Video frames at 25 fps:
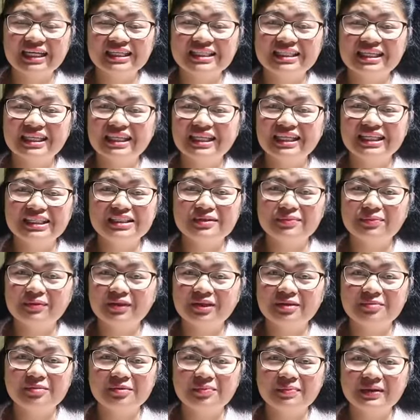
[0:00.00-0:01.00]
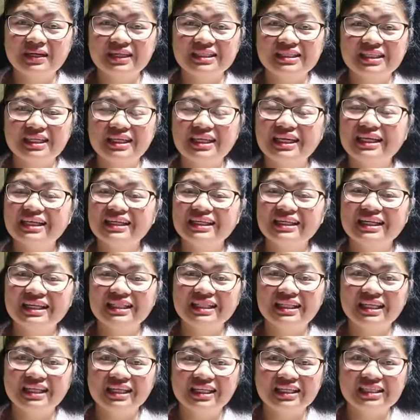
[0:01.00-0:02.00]
Kasi hindi siya pwedeng magpakasal
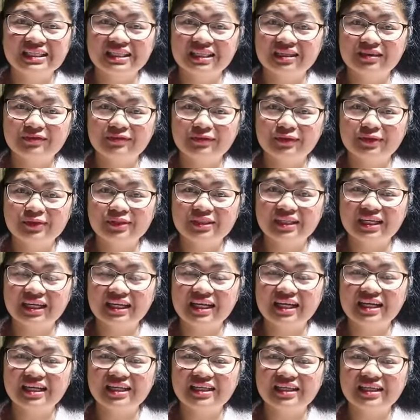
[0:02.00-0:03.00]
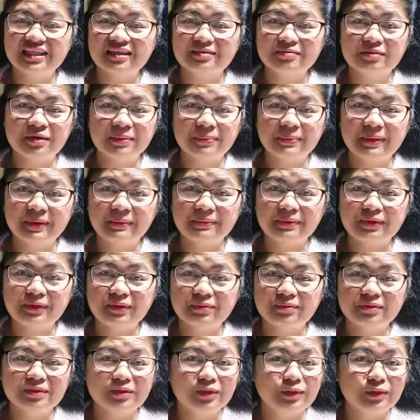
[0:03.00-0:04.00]
hanggat hindi siya divorce. Kailangan niyang mga paper,
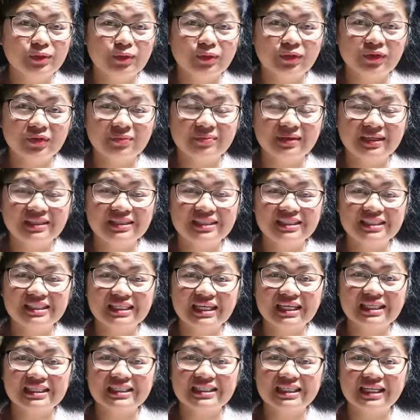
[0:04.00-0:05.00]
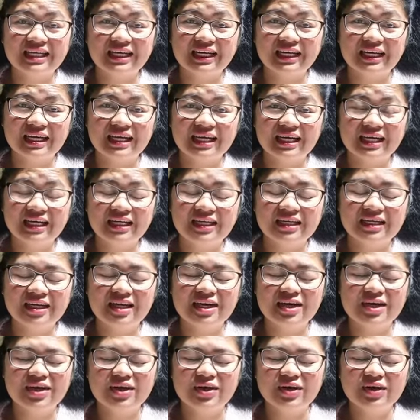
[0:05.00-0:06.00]
mga documents. Isa yan sa kailangan
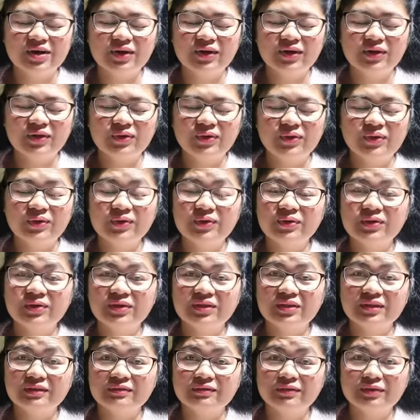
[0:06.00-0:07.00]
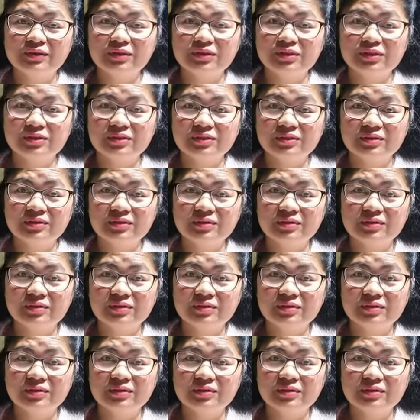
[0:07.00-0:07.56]
yung divorce